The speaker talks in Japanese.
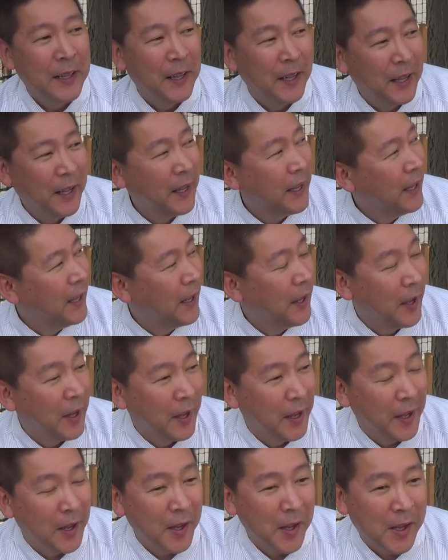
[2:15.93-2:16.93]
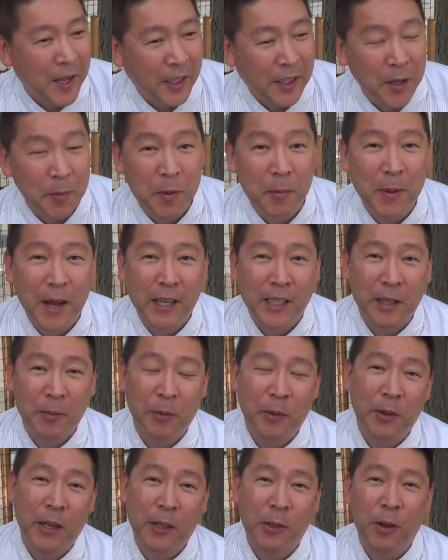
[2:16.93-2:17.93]
えー、勝っても負けて
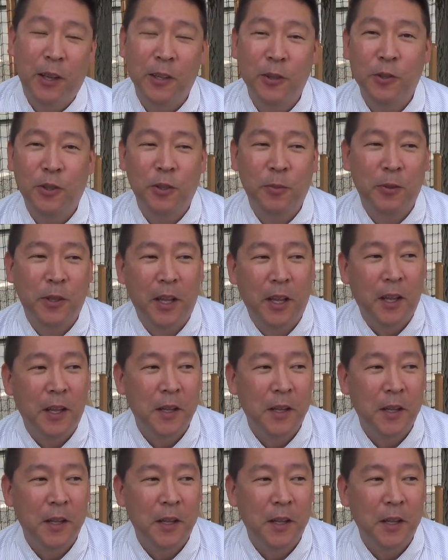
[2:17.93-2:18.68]
もあとは YouTube で